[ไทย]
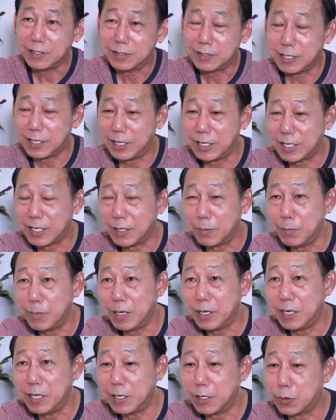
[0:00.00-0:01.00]
เศรษฐกิจไม่
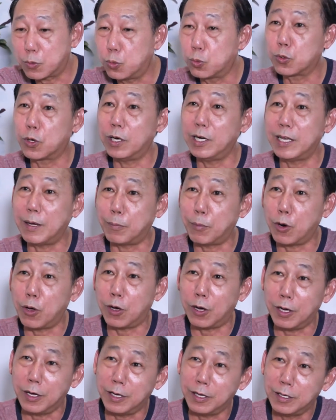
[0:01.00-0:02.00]
ดี คุณก็เรียบร้
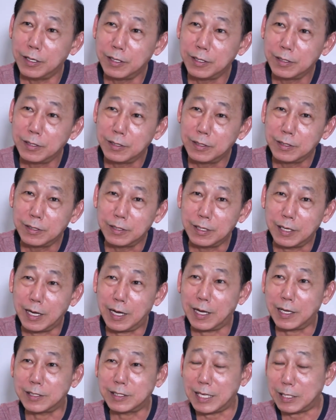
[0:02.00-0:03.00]
อย
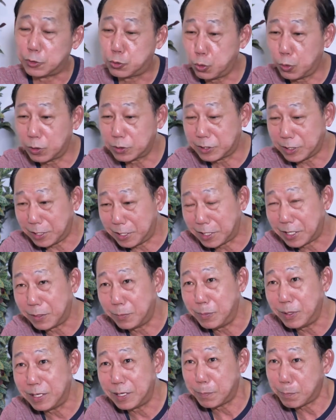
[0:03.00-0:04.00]
แต่ช่วงเศรษฐกิจ
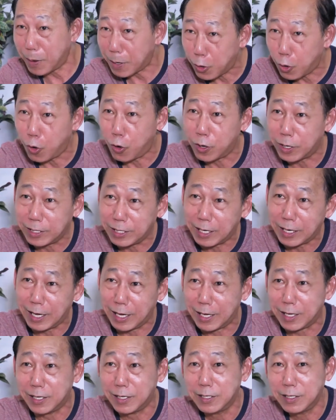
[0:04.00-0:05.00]
ไม่ดีประคองกันยังไง
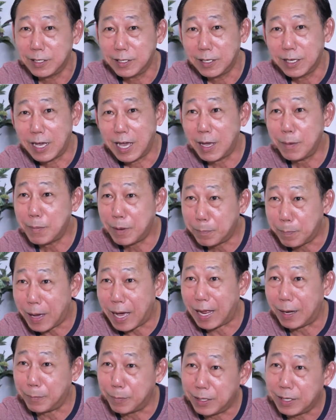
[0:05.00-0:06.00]
ให้มัน
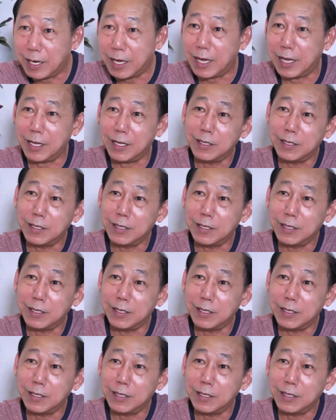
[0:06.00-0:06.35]
ผ่านไปได้